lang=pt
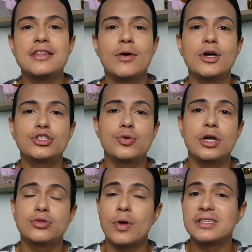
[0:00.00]
não achou a
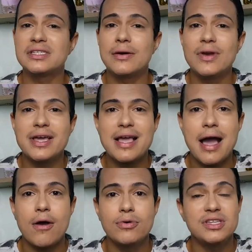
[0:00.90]
atuação
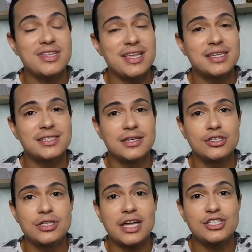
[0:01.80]
legal e
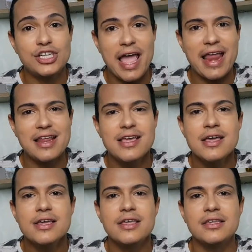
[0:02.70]
interessante da Shelley
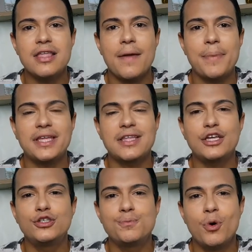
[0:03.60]
que interpreta a
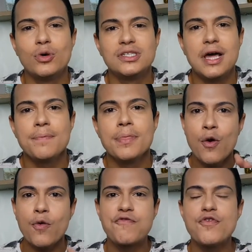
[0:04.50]
esposa.
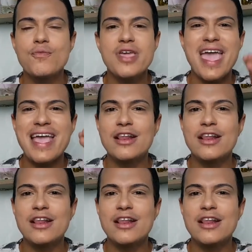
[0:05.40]
O filme é